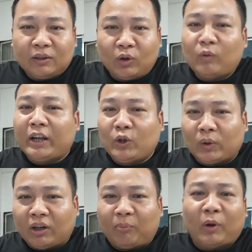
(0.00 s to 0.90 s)
ช่วงวันหยุ
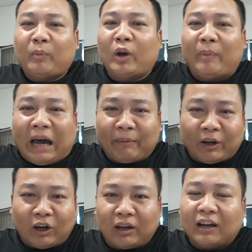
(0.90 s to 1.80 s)
ดก็ปล่อยปล่อยผ่านไป
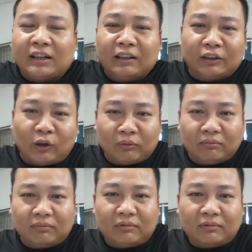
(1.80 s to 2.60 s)
ก่อนเอาขึ้นตรง